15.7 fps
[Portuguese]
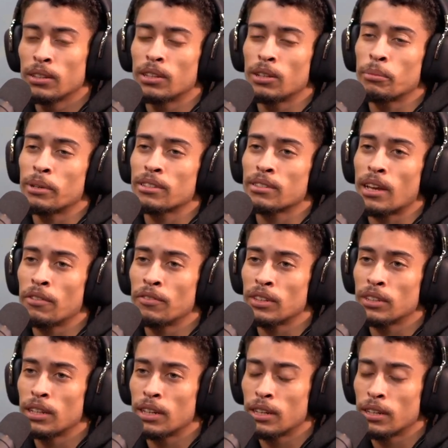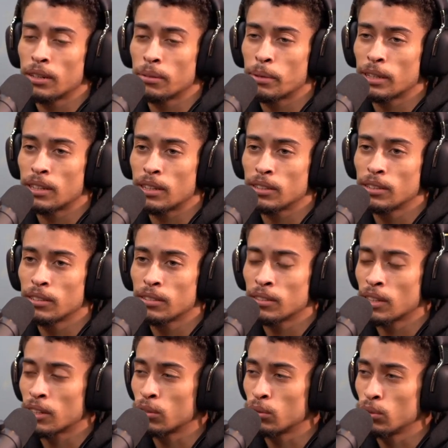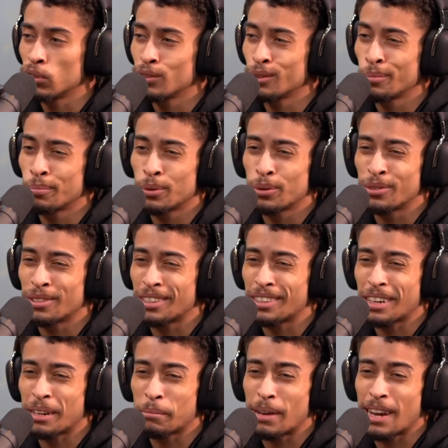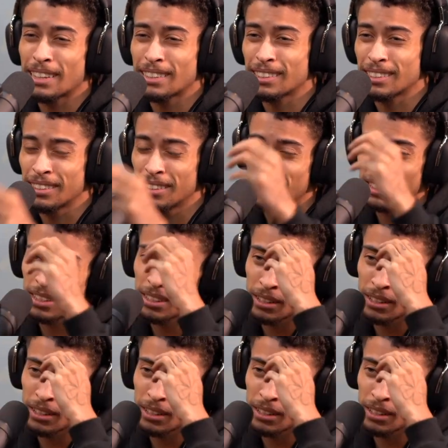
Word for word: Tem uma cipher da Batalha da Santa Cruz que pô, o Zetri amassa.